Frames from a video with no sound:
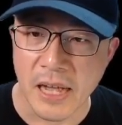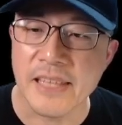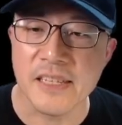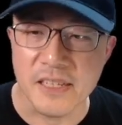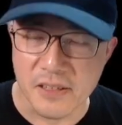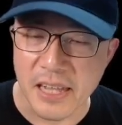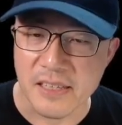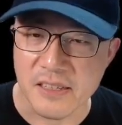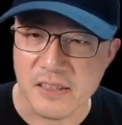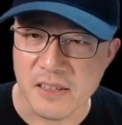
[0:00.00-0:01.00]
안 읽어,
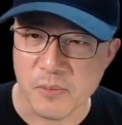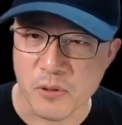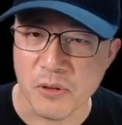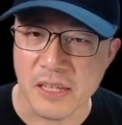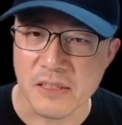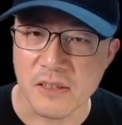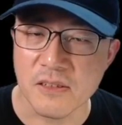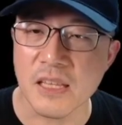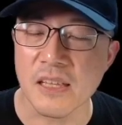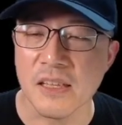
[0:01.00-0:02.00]
안 읽어. 보통 안 읽어. 음.
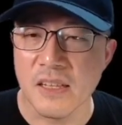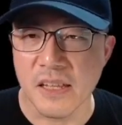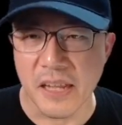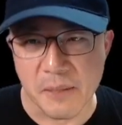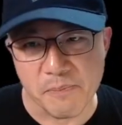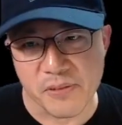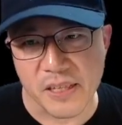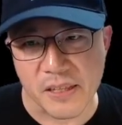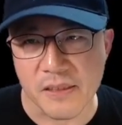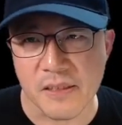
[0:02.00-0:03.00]
근데 헬프에
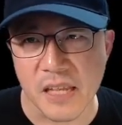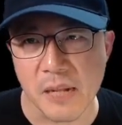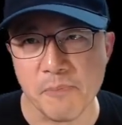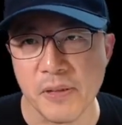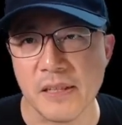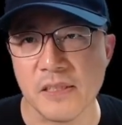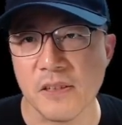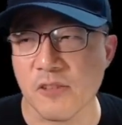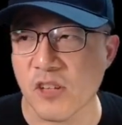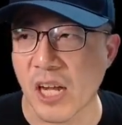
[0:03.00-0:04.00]
있는 헬프에
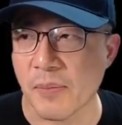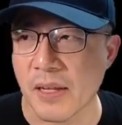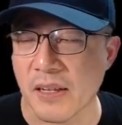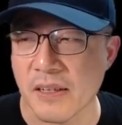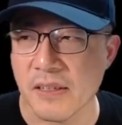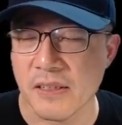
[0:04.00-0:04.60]
있어가지고 아마